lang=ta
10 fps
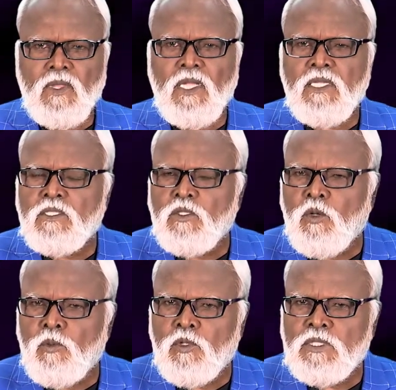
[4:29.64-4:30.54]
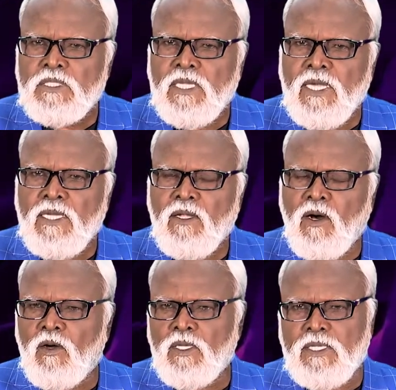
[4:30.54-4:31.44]
தெர் இஸ் நோ மோர் ஸ்ட்ரெயின்
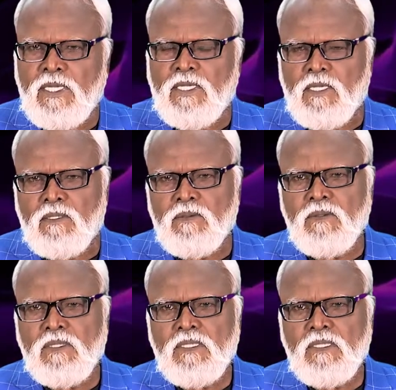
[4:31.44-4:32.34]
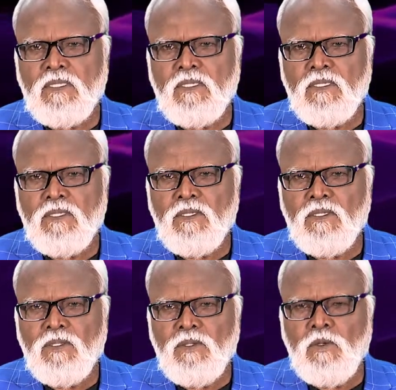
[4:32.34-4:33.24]
ஆர் ரிங்கிள்
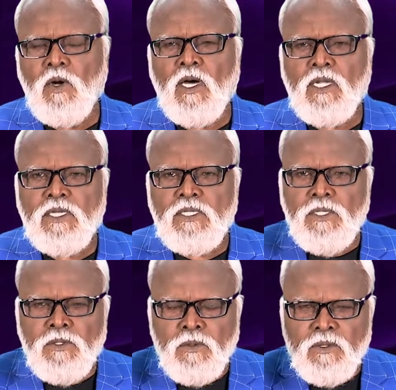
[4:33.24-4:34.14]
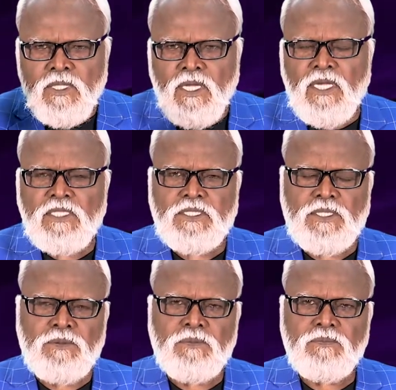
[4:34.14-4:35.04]
யூ ஆர் எ நியூ கிரியேஷன்